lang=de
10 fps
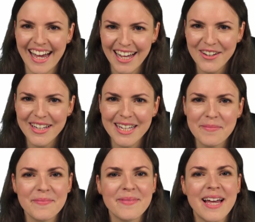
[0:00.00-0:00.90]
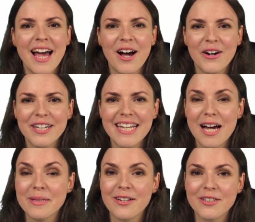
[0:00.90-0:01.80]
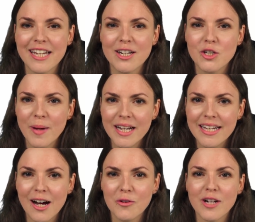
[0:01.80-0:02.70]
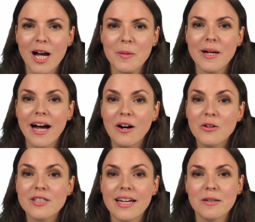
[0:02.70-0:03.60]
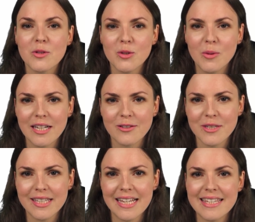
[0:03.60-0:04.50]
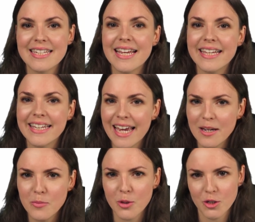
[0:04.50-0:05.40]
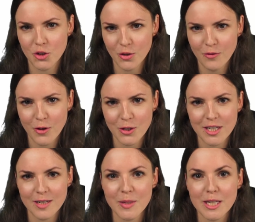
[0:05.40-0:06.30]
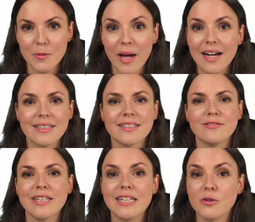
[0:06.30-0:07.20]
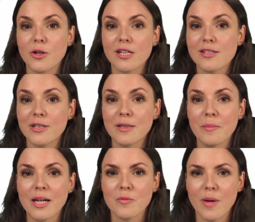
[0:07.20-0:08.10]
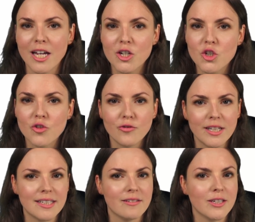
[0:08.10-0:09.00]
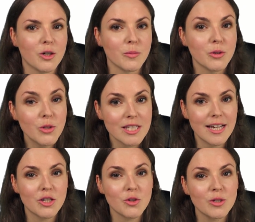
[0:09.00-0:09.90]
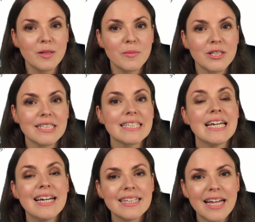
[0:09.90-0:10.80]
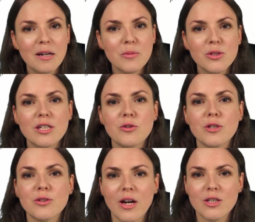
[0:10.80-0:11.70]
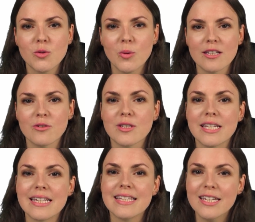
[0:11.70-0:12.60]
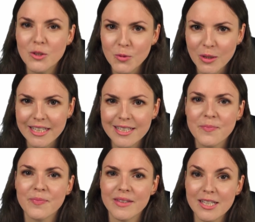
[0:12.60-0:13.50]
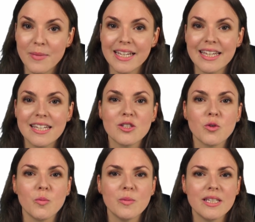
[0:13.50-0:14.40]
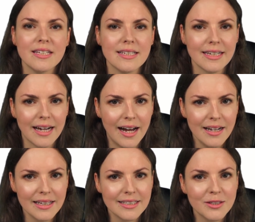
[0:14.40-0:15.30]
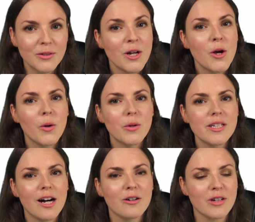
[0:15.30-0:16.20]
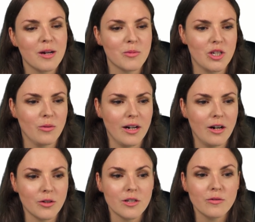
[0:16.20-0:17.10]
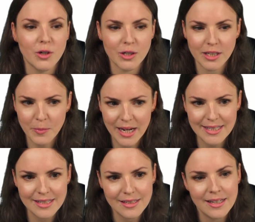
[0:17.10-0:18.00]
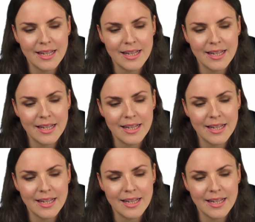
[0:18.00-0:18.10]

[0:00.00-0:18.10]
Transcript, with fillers: Hallo ihr Lieben, heute habe ich euch eine spannende Aufgabe aus einem Zulassungstest der Cambridge University mitgebracht. Wenn ihr dort solche mathematischen Fächer wie Computer Science studieren möchtet, dann müsst ihr durch so einen Zulassungstest hindurch. Diesmal geht es um die Integralrechnung und die Aufgabenstellung lautet folgendermaßen.